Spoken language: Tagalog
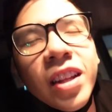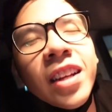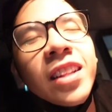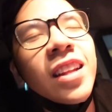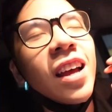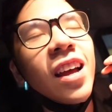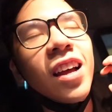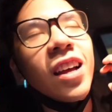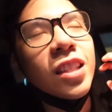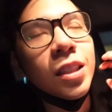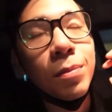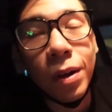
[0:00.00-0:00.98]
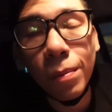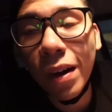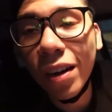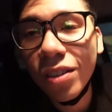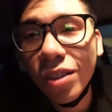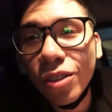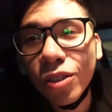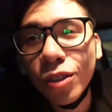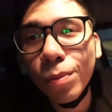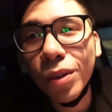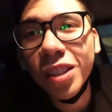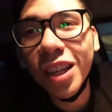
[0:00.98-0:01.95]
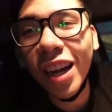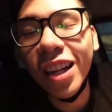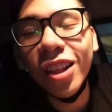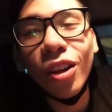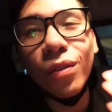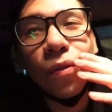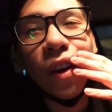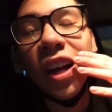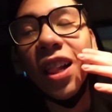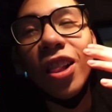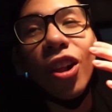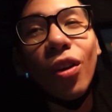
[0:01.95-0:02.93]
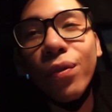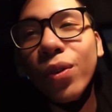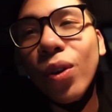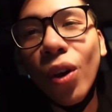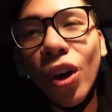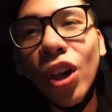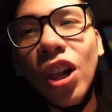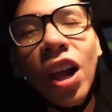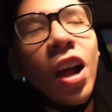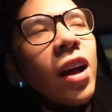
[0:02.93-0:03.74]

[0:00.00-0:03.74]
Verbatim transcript: And sa mga bagong nagsusupport sa akin, love, I love you all.